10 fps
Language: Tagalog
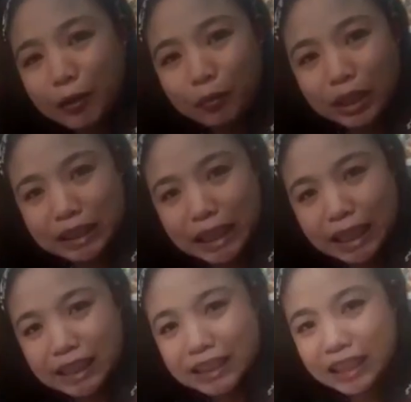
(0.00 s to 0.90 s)
kumbaga
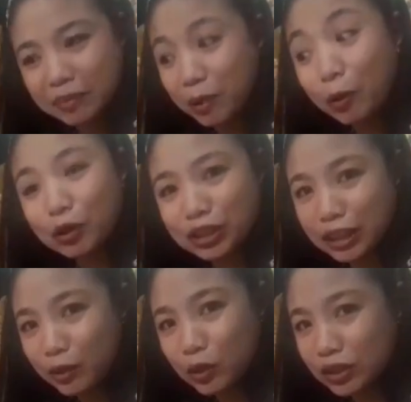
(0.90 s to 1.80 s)
yung pagdede
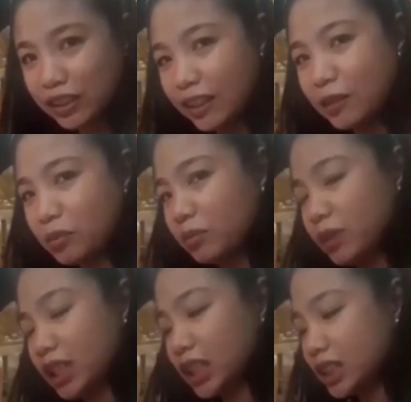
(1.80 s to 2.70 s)
niya,
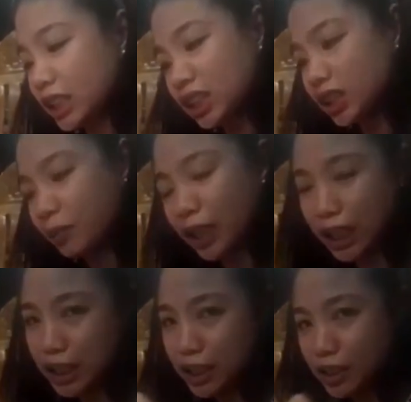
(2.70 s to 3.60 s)
pakonti-konti lang po pagising
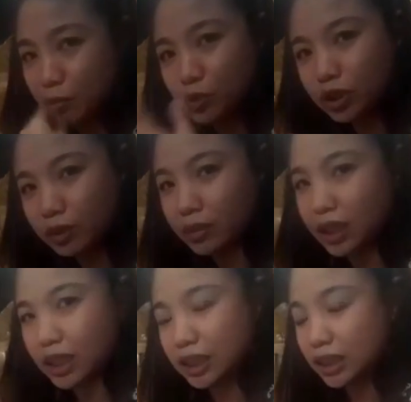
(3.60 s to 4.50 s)
siya para hindi
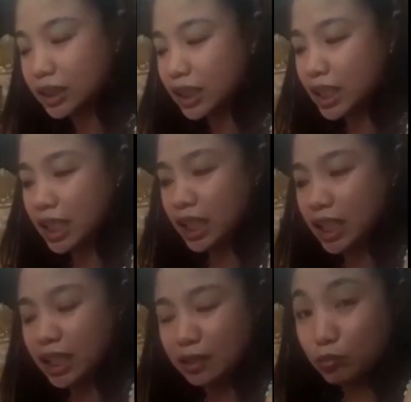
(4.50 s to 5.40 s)
po siya mag
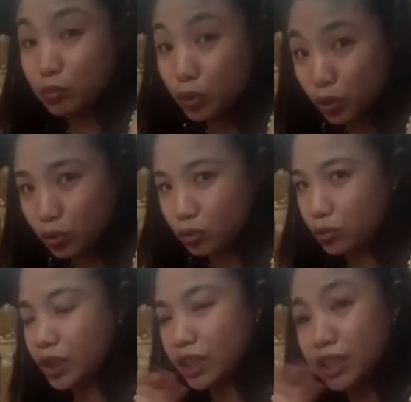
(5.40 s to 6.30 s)

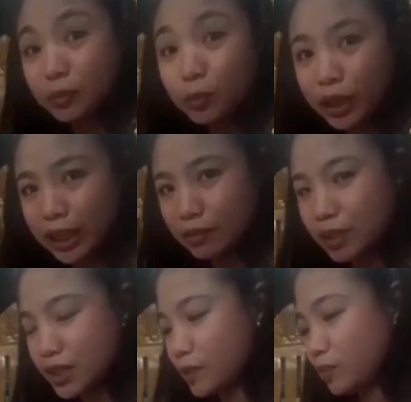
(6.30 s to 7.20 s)
itlog. Hindi niya po